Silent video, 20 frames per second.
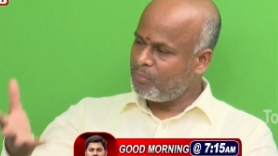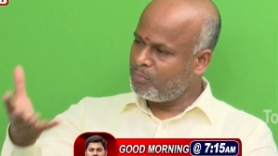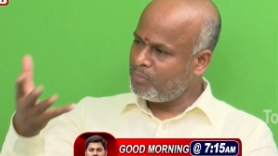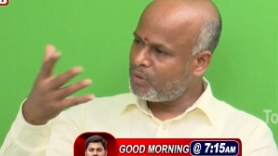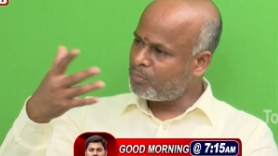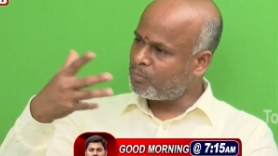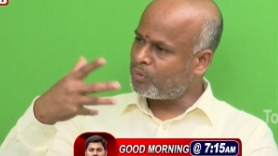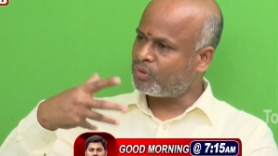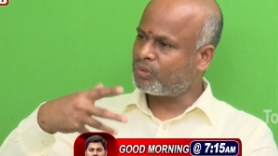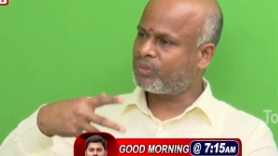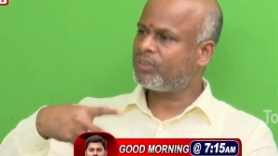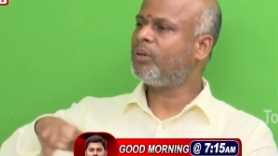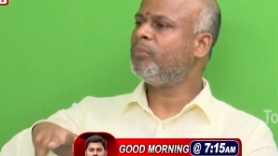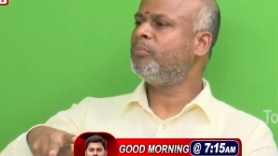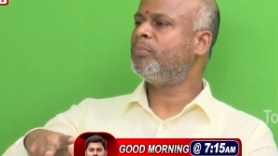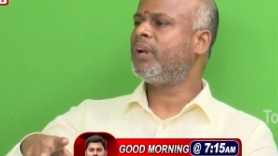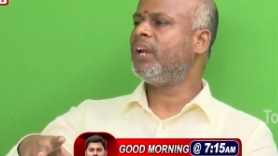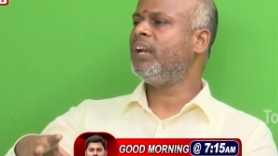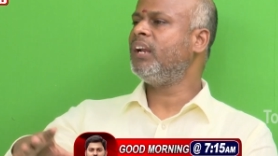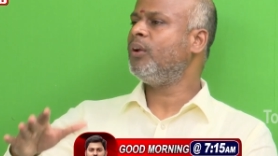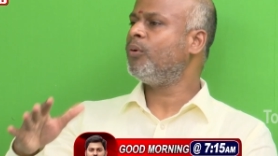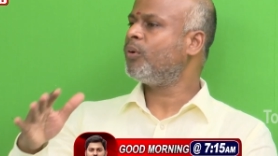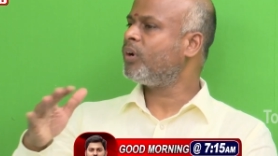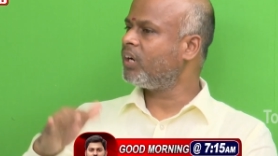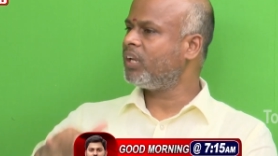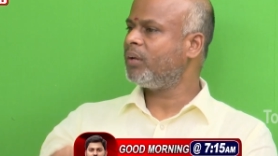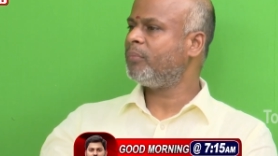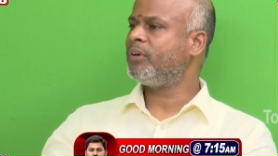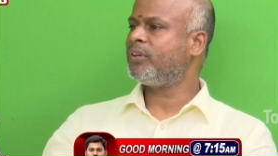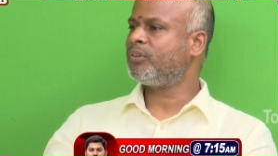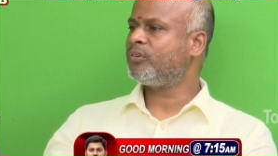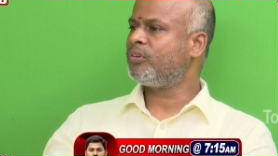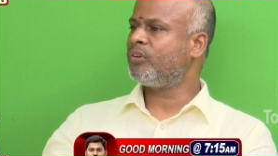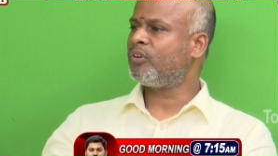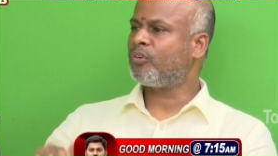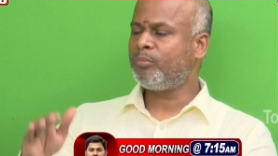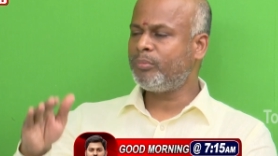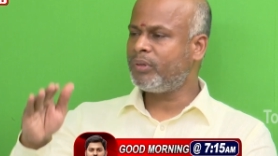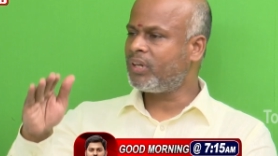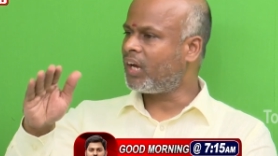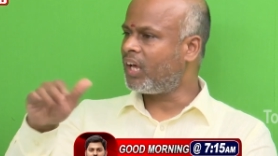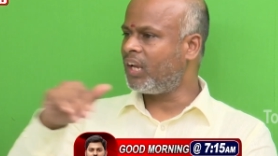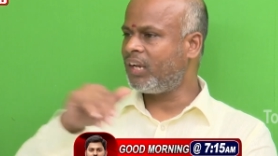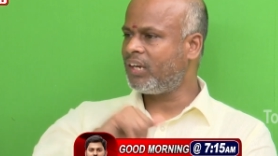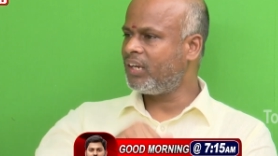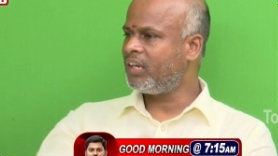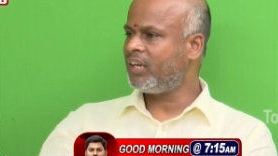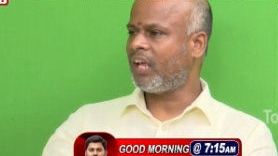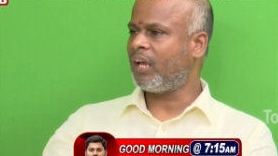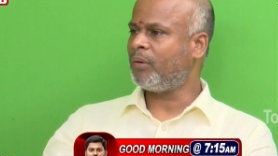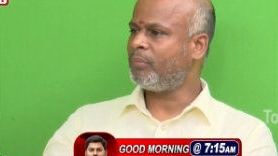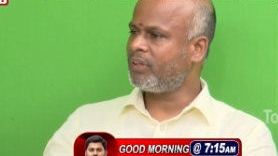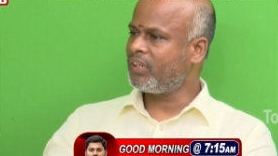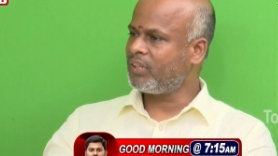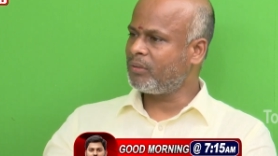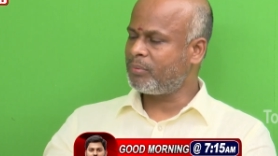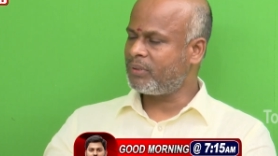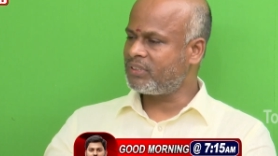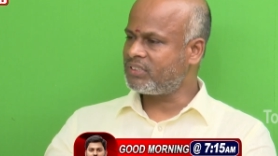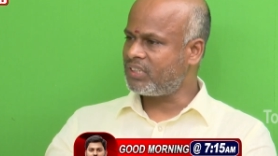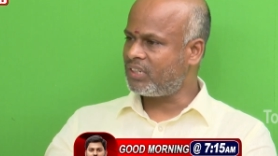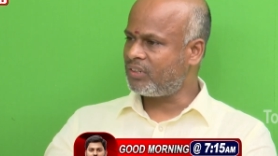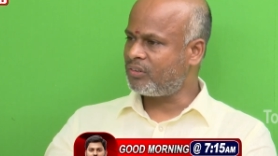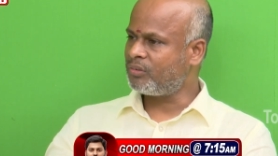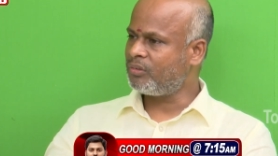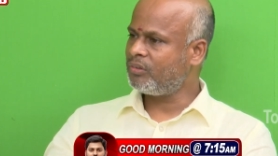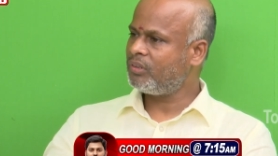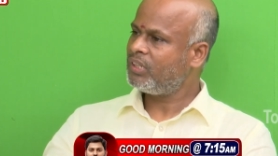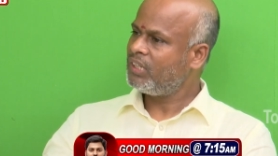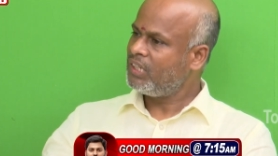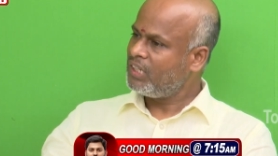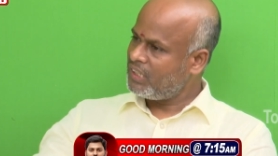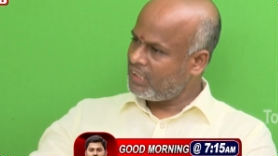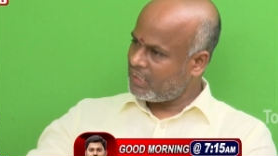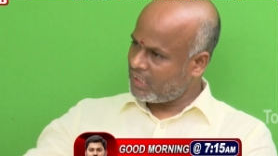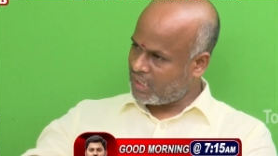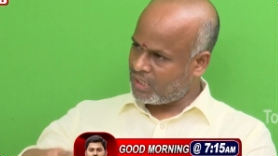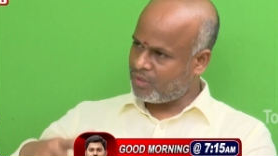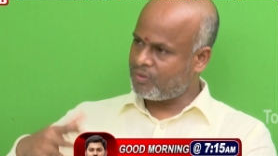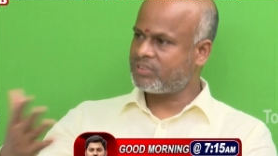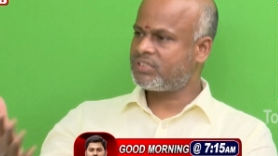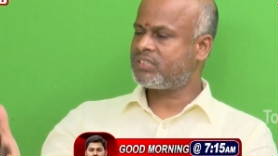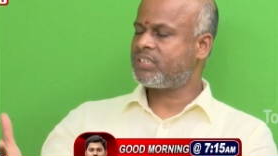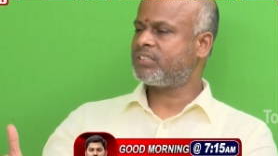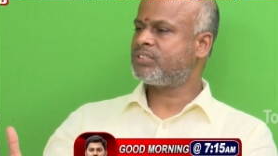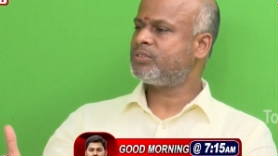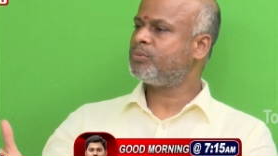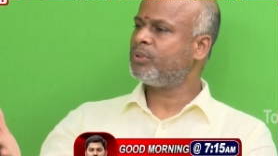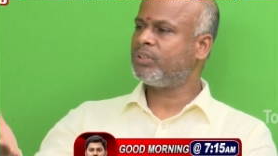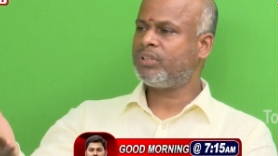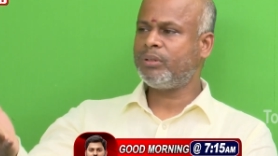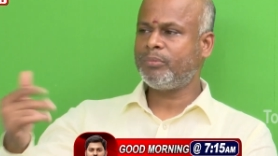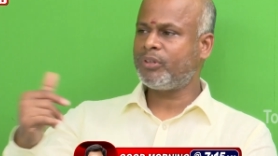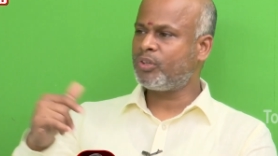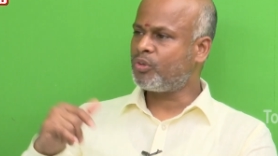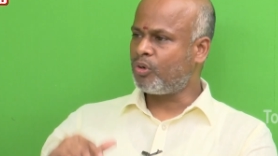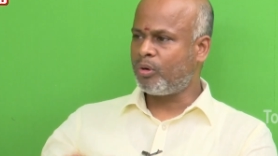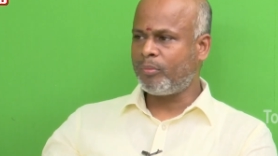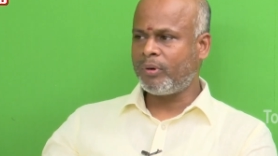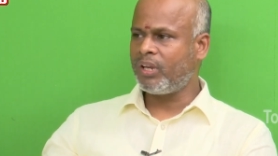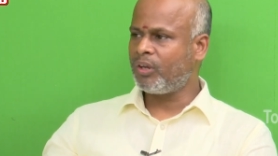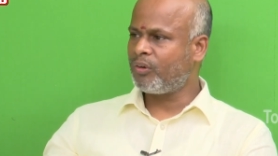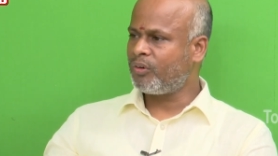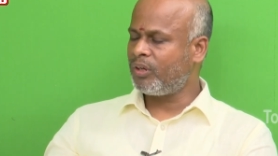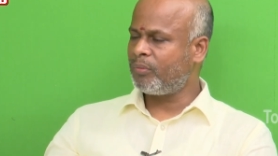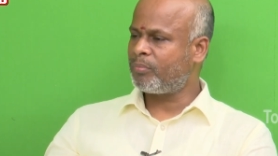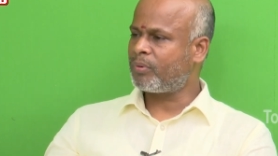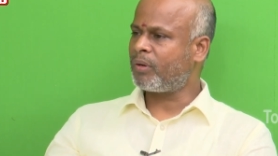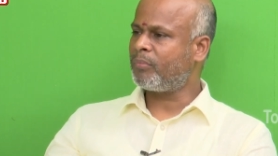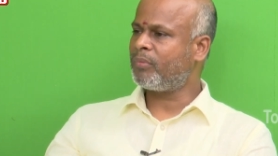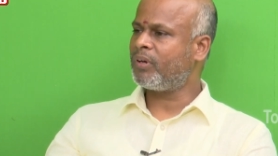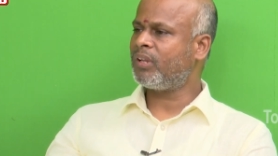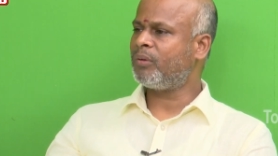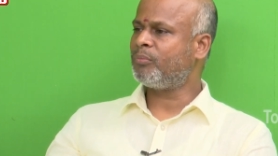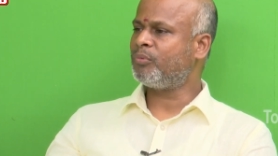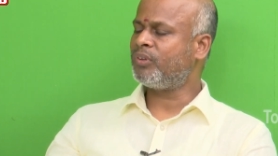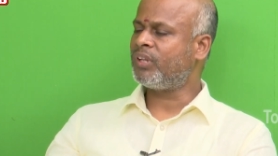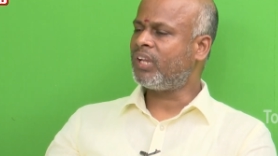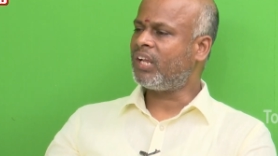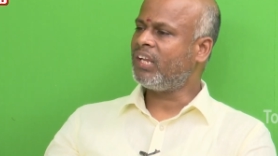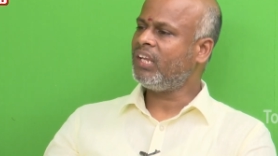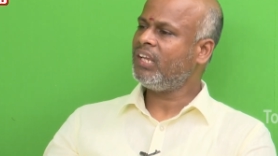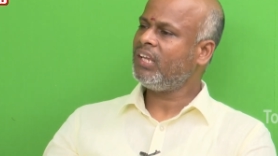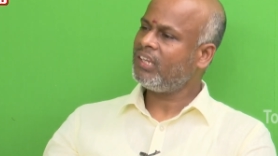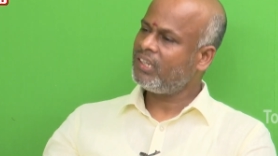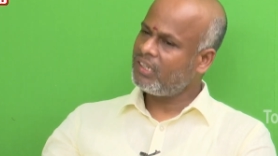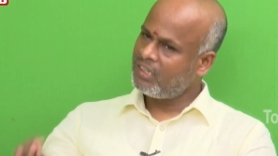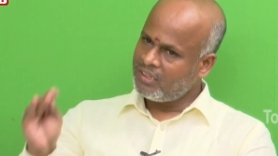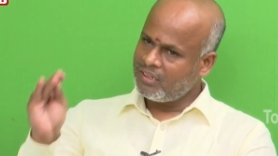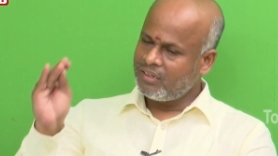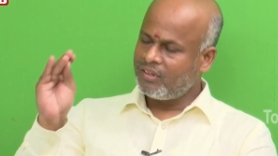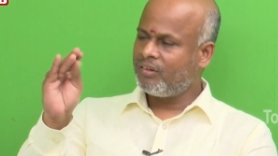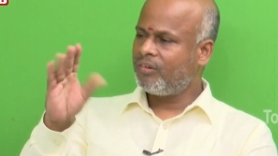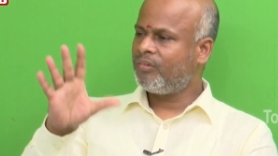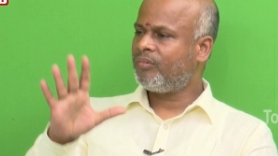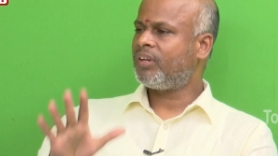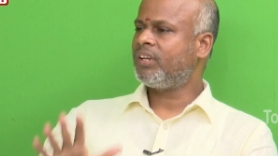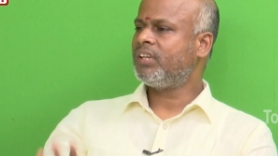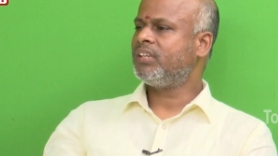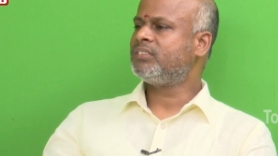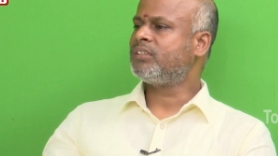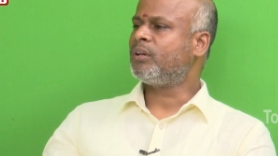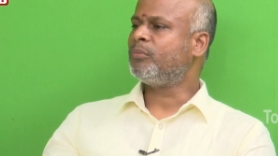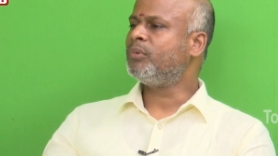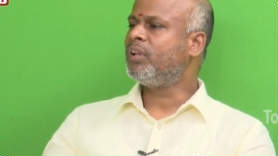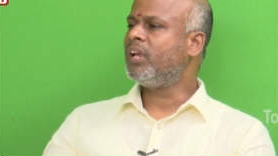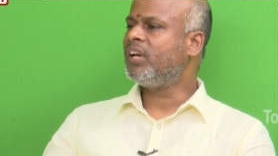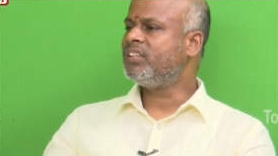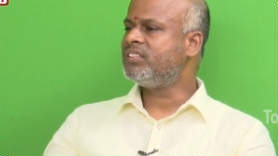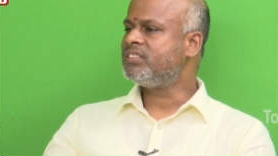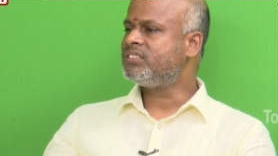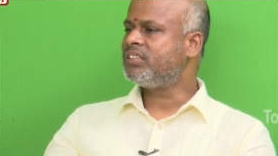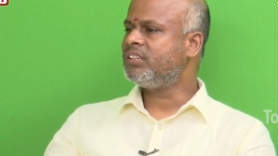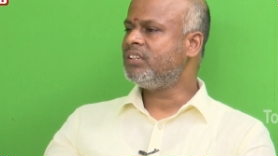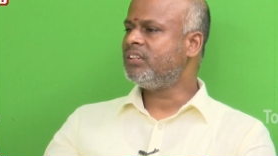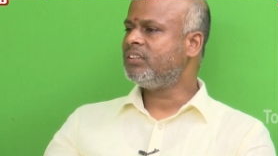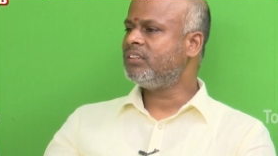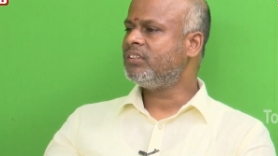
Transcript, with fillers: మీరు మొత్తం బ్రెయిన్లో ఒక్కటే పెట్టుకున్నారు మీకు ఆల్రెడీ డయాబెటిక్ పేషెంట్ ఎక్కువ స్ట్రెస్ పోతే మీరు కోమాలకు పోయే ప్రమాదం ఉందని వారికి సముదాయించి